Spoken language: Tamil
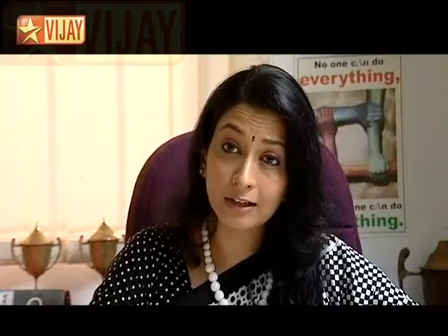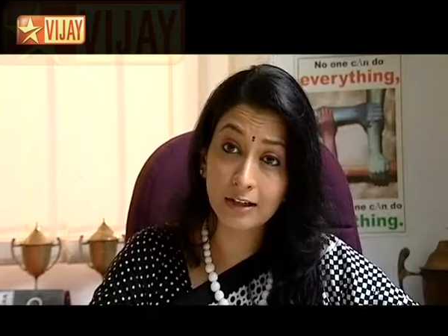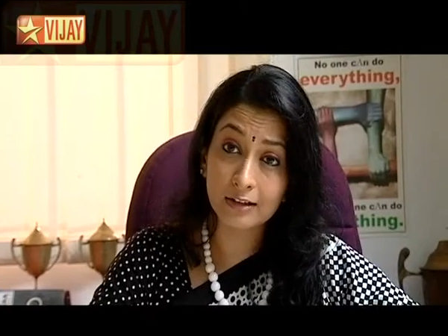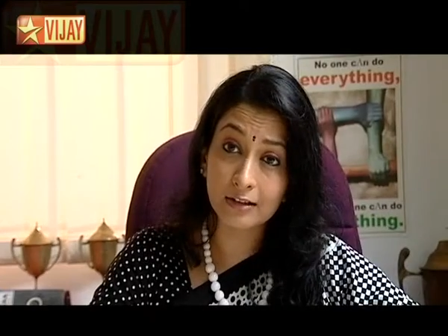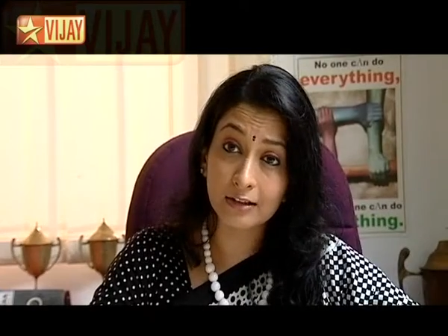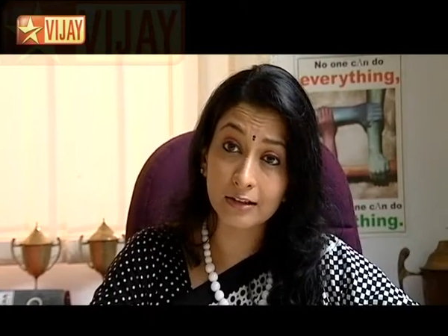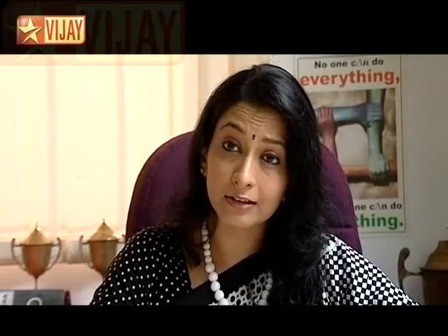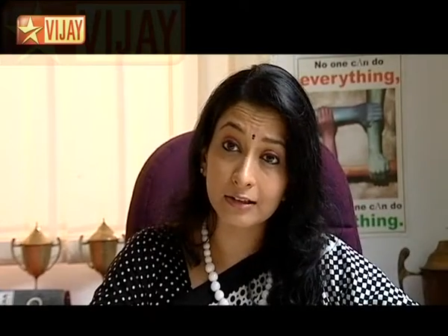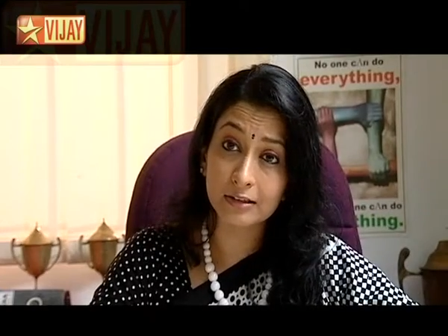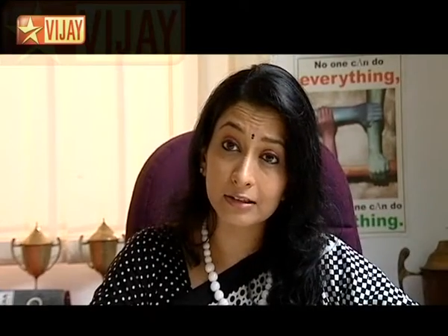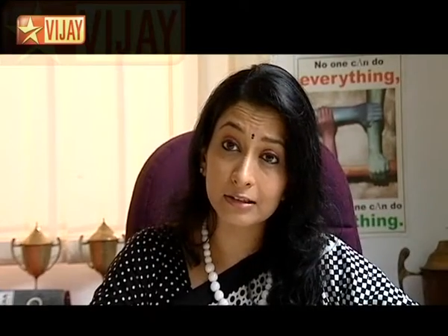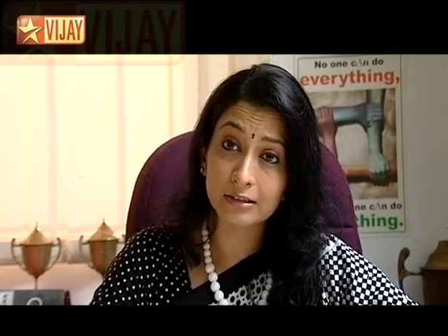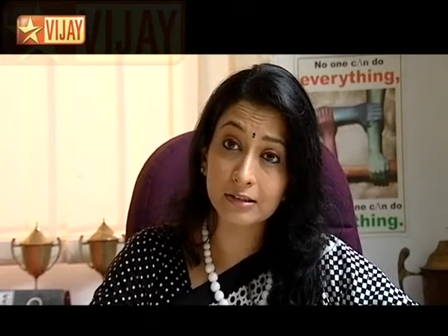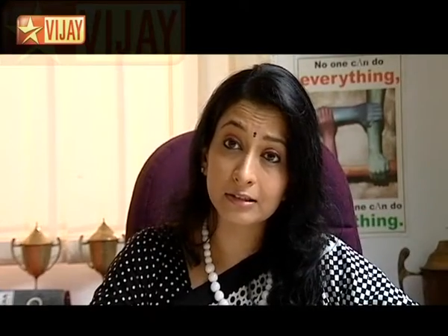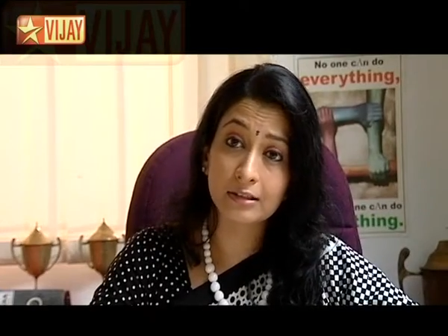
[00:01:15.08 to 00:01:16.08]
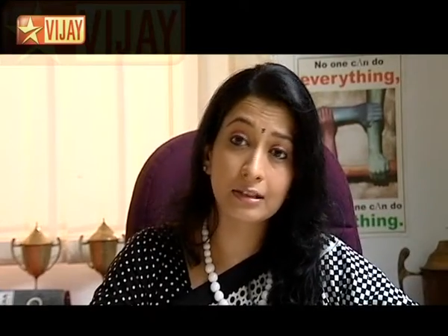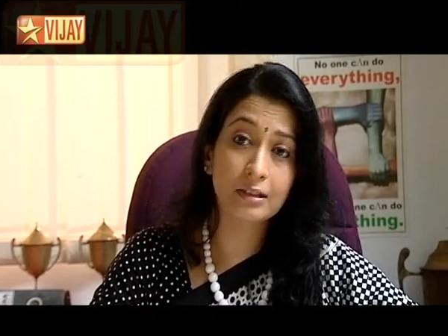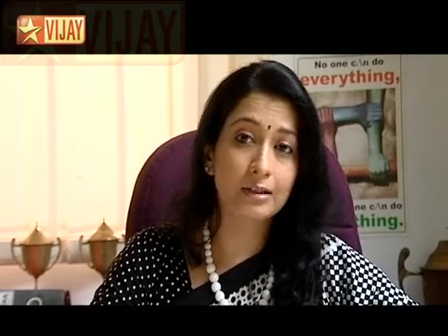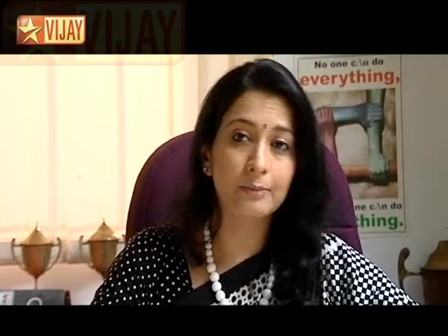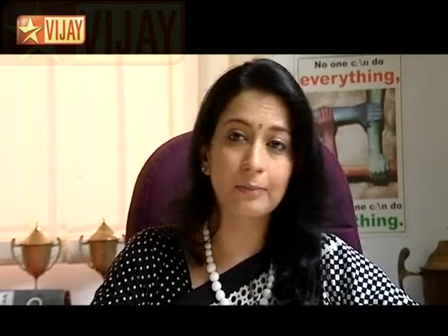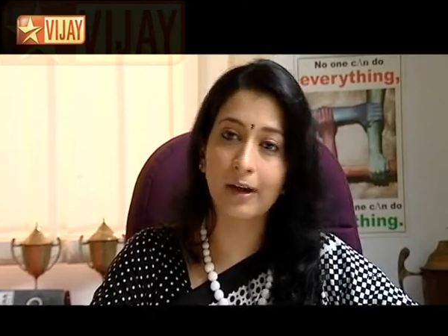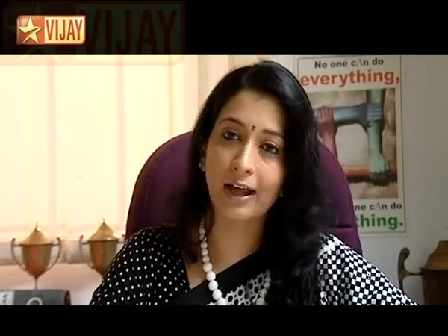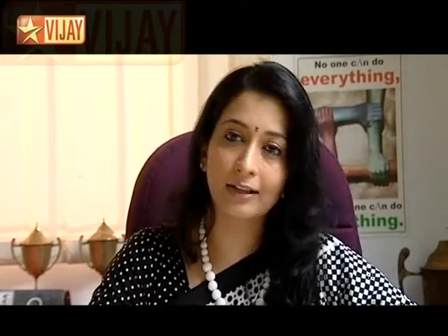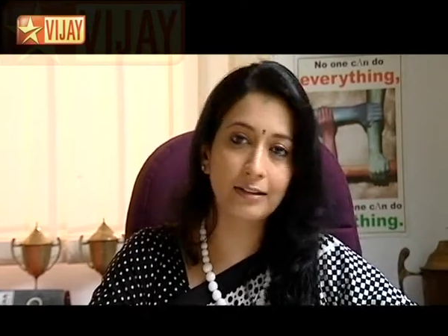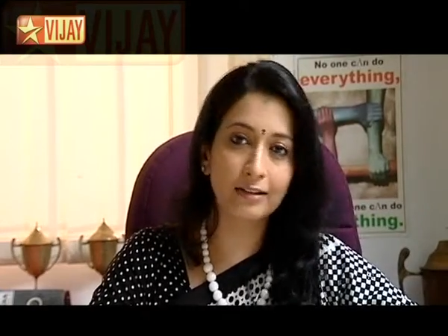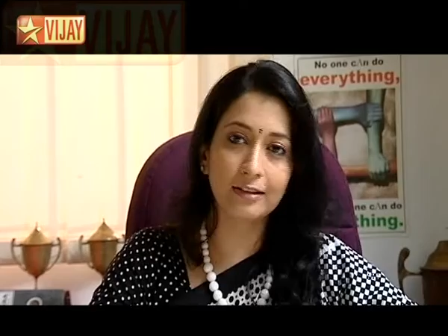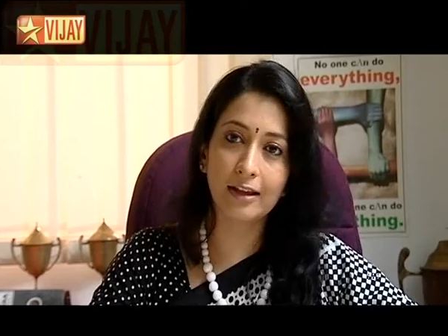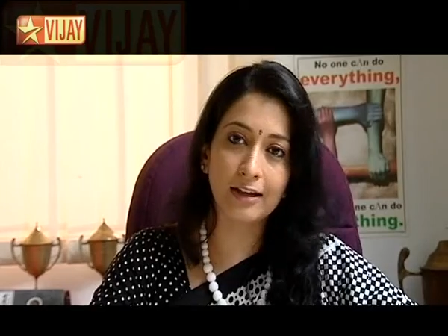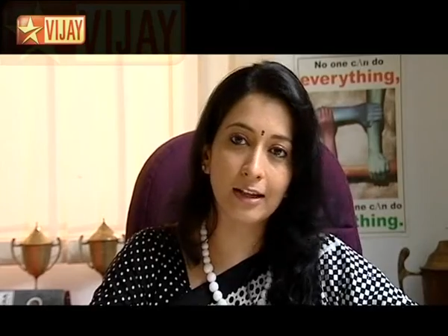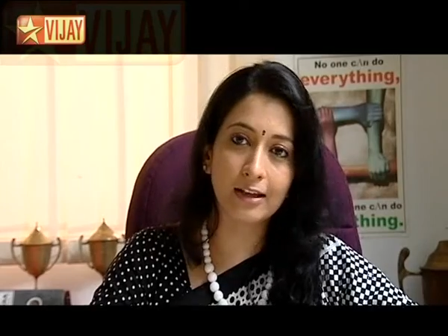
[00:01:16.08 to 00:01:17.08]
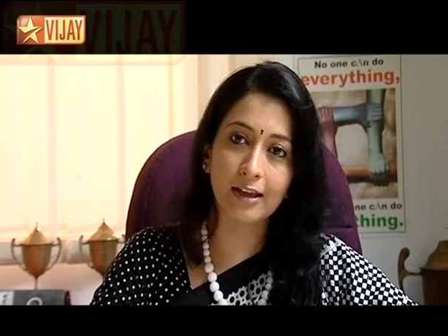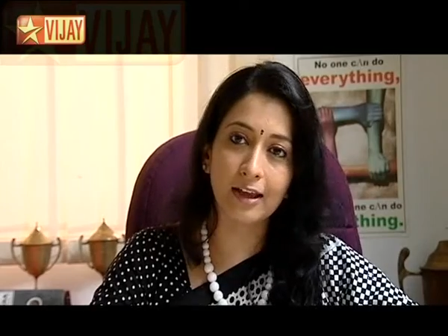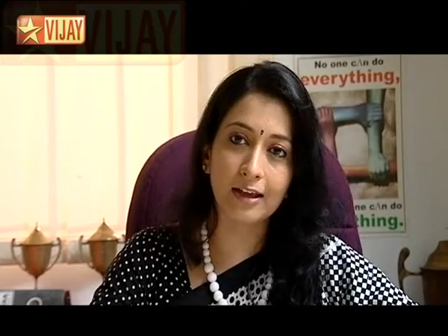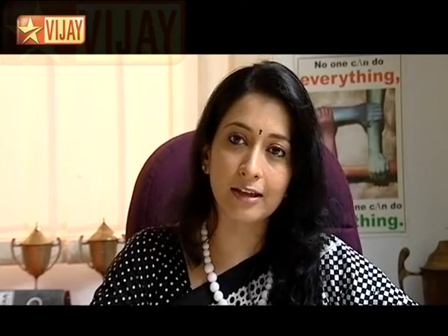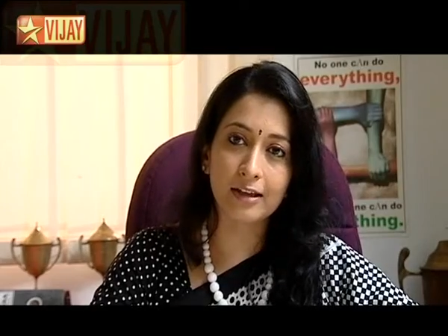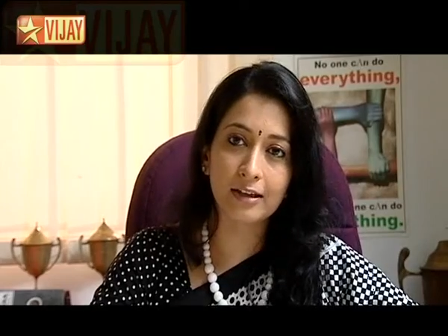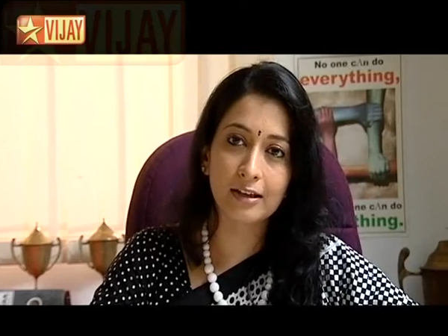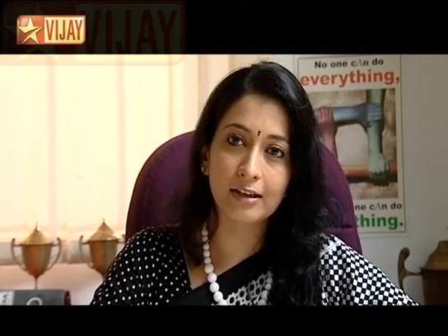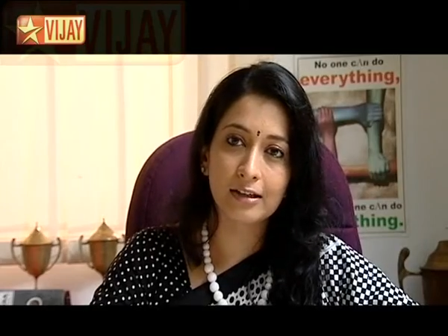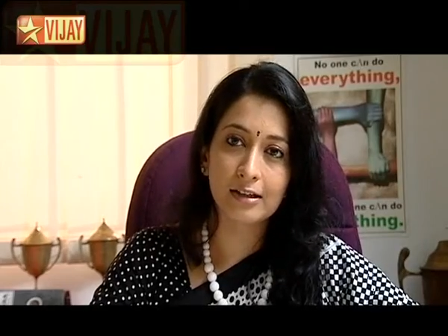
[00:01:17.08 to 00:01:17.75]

என்ன நடந்துட்டு இருக்கு பார்த்துட்டு தானே இருக்கேன்